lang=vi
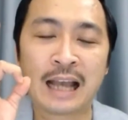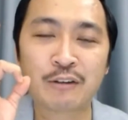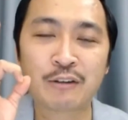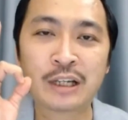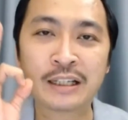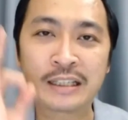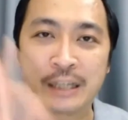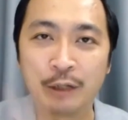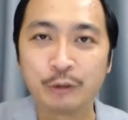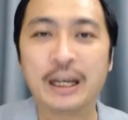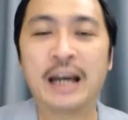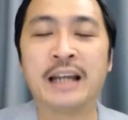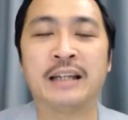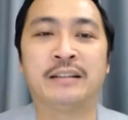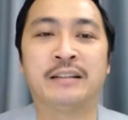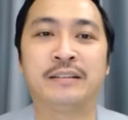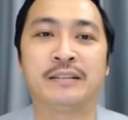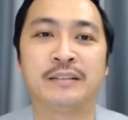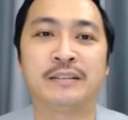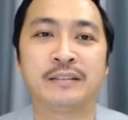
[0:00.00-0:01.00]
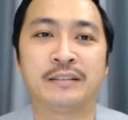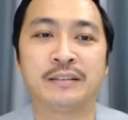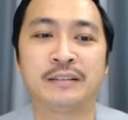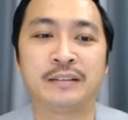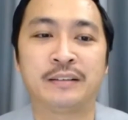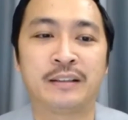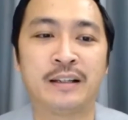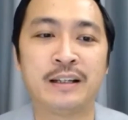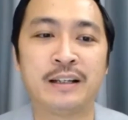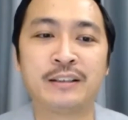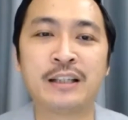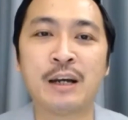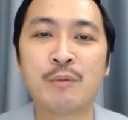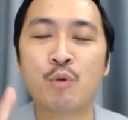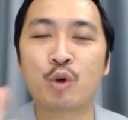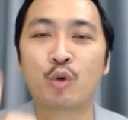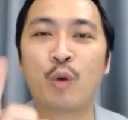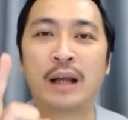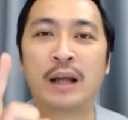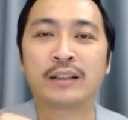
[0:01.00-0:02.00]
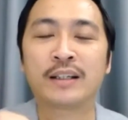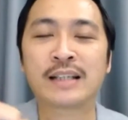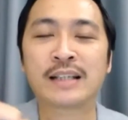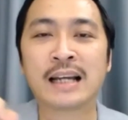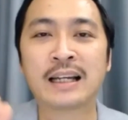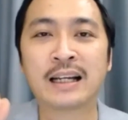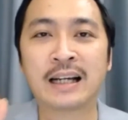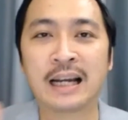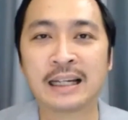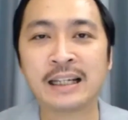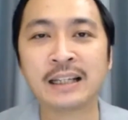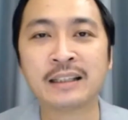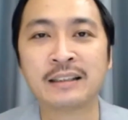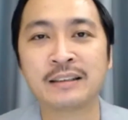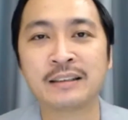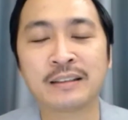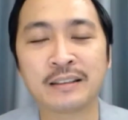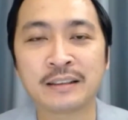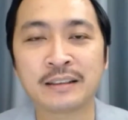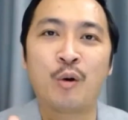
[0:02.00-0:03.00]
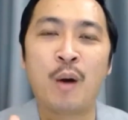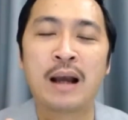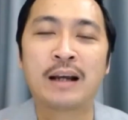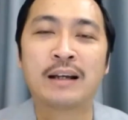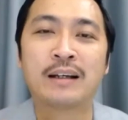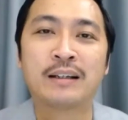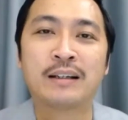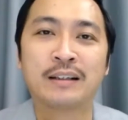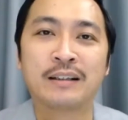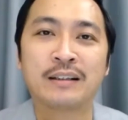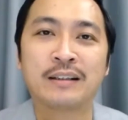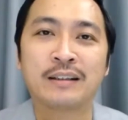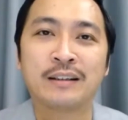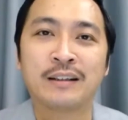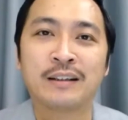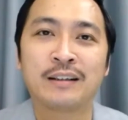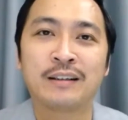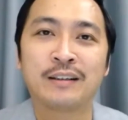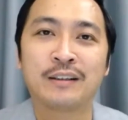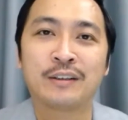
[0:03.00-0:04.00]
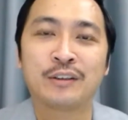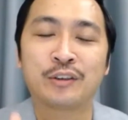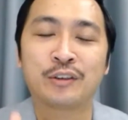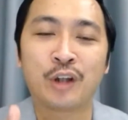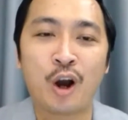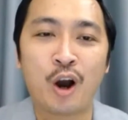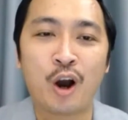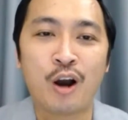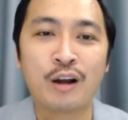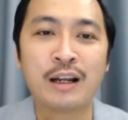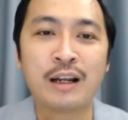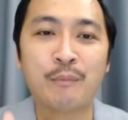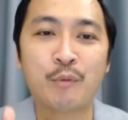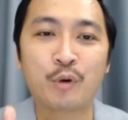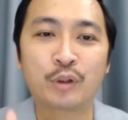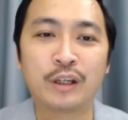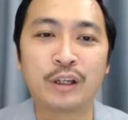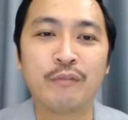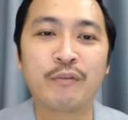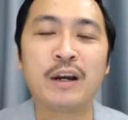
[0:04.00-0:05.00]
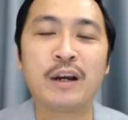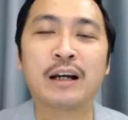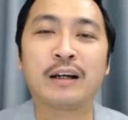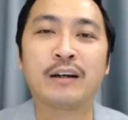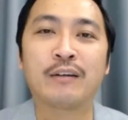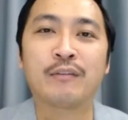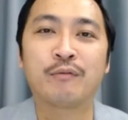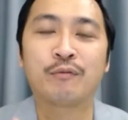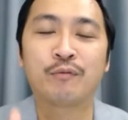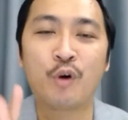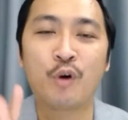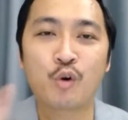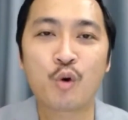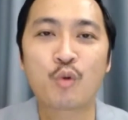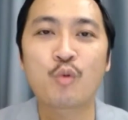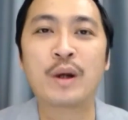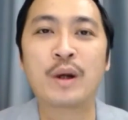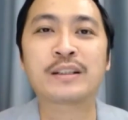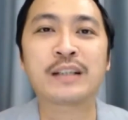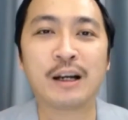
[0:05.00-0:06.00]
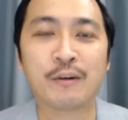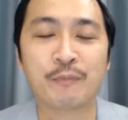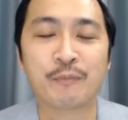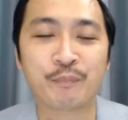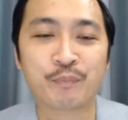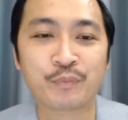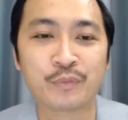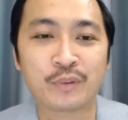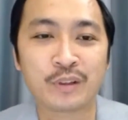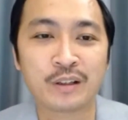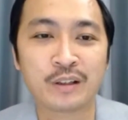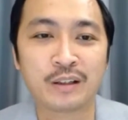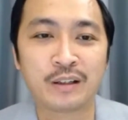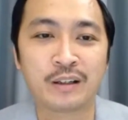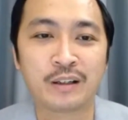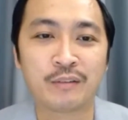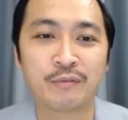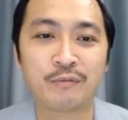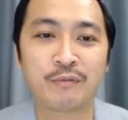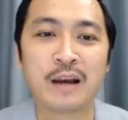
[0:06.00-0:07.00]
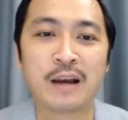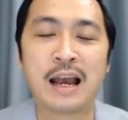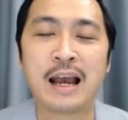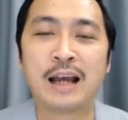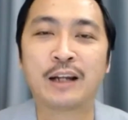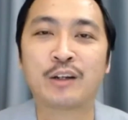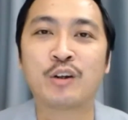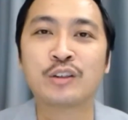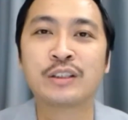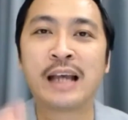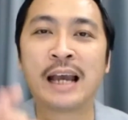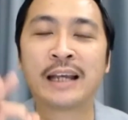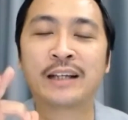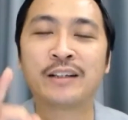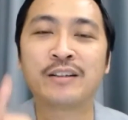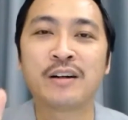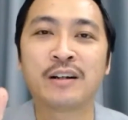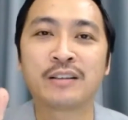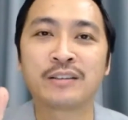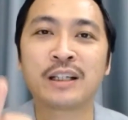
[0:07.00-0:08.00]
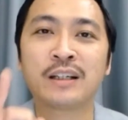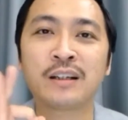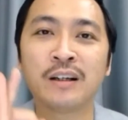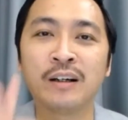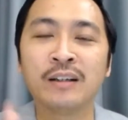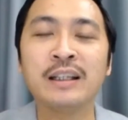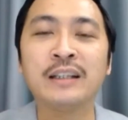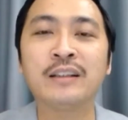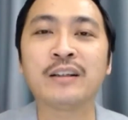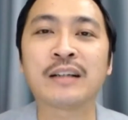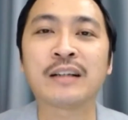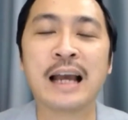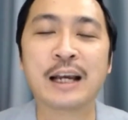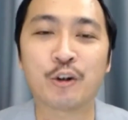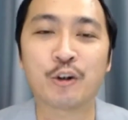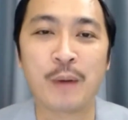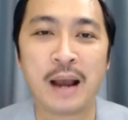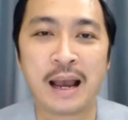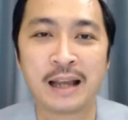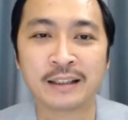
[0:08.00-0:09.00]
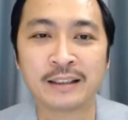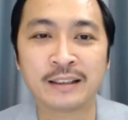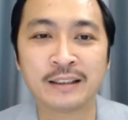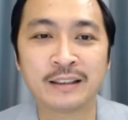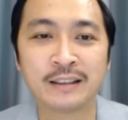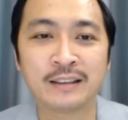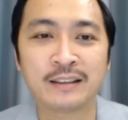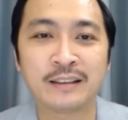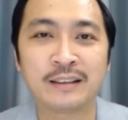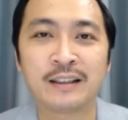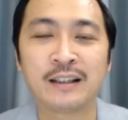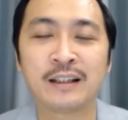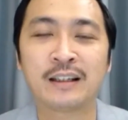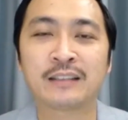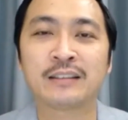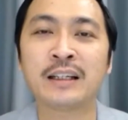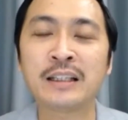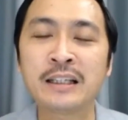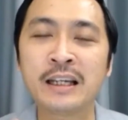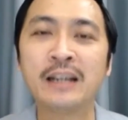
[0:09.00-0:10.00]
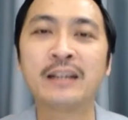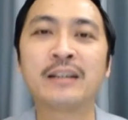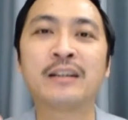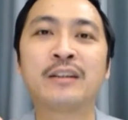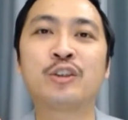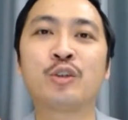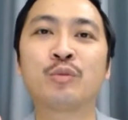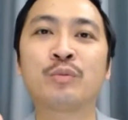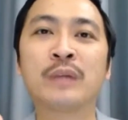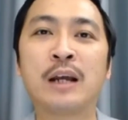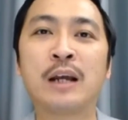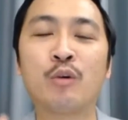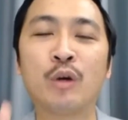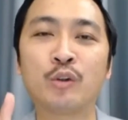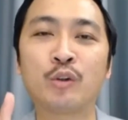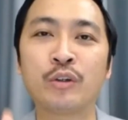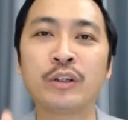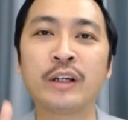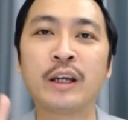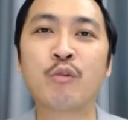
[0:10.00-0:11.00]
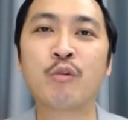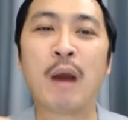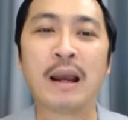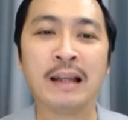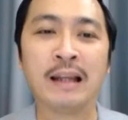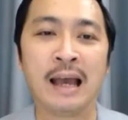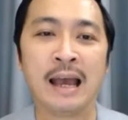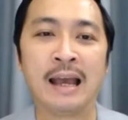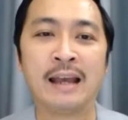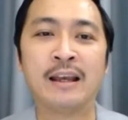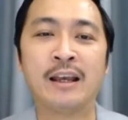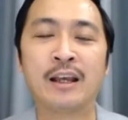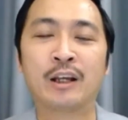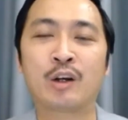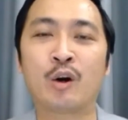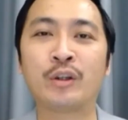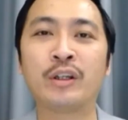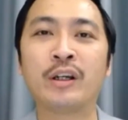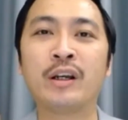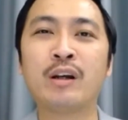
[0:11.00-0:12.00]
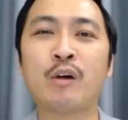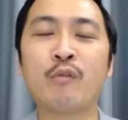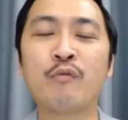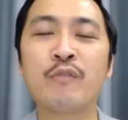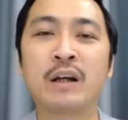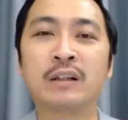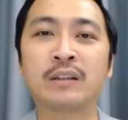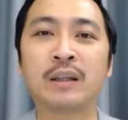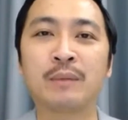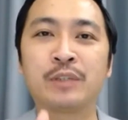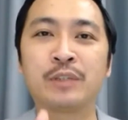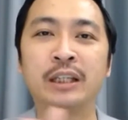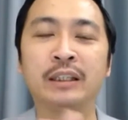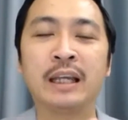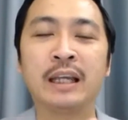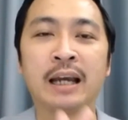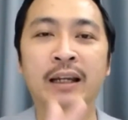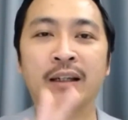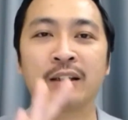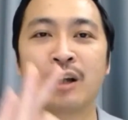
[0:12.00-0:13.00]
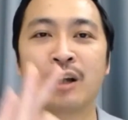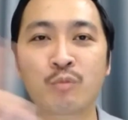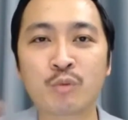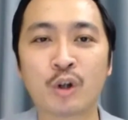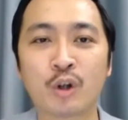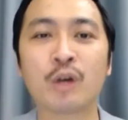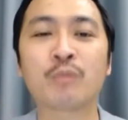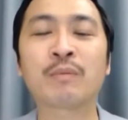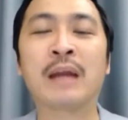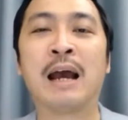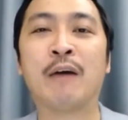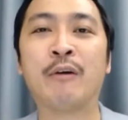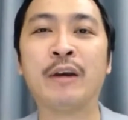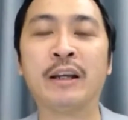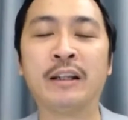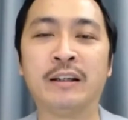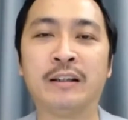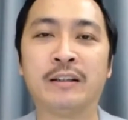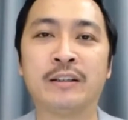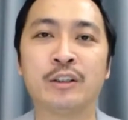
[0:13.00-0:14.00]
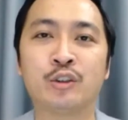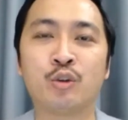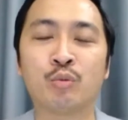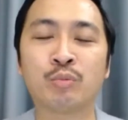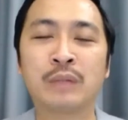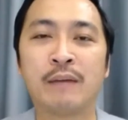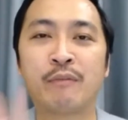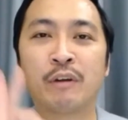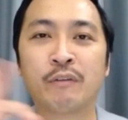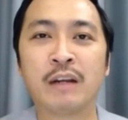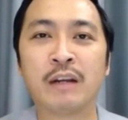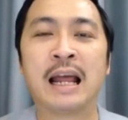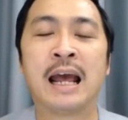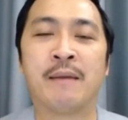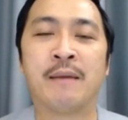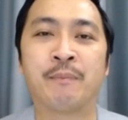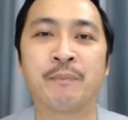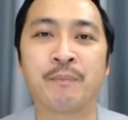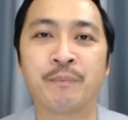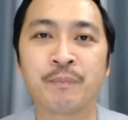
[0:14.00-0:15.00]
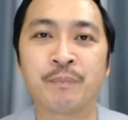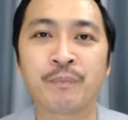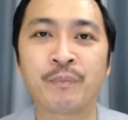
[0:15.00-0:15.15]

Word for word: tạo ra nhiều tiền. Đấy, trong một khoảng thời gian là ngắn nhất, hoặc đó là một cái việc vô cùng quan trọng và nó sẽ ảnh hưởng rất lớn đến tương lai của bạn. Tất nhiên chúng ta luôn có những cái ngoại lệ, có những cái công việc thậm chí tiền không có đồng nào hết ấy, nhưng chúng ta vẫn phải làm.